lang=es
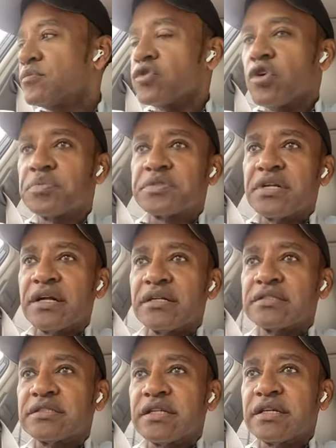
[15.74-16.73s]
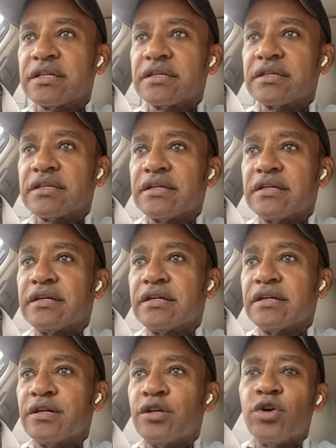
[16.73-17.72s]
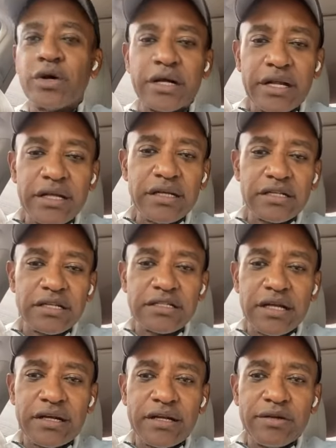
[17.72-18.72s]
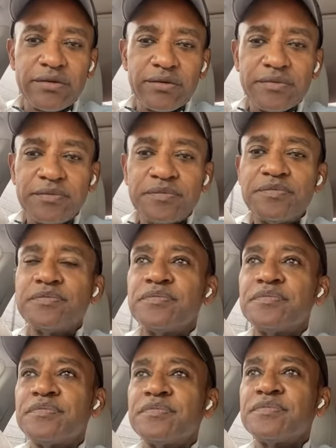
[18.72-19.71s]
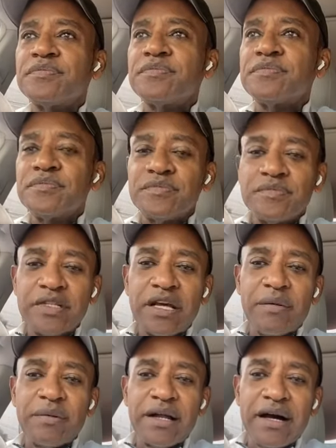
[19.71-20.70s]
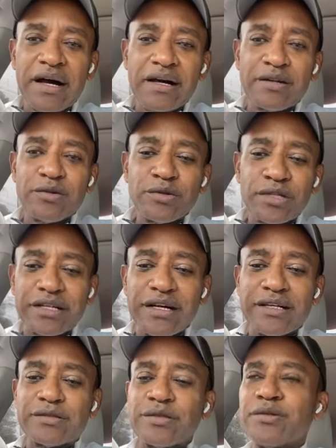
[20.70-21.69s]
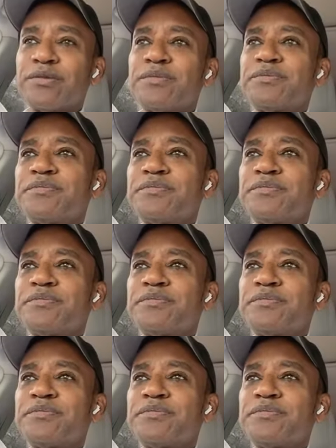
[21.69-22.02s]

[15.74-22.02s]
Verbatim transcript: no obstante, lo creí necesario de hablar un rato